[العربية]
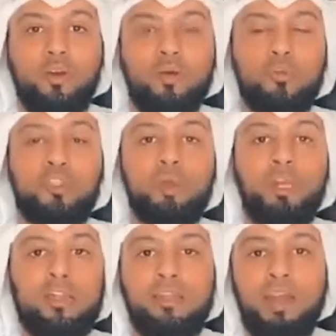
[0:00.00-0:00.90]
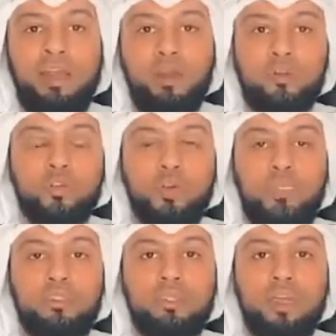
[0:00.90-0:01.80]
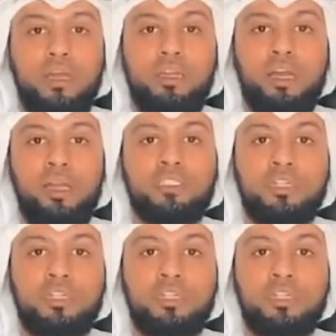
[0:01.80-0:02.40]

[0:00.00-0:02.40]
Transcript: والدين ما يحثنا على الخصومات اللي عليك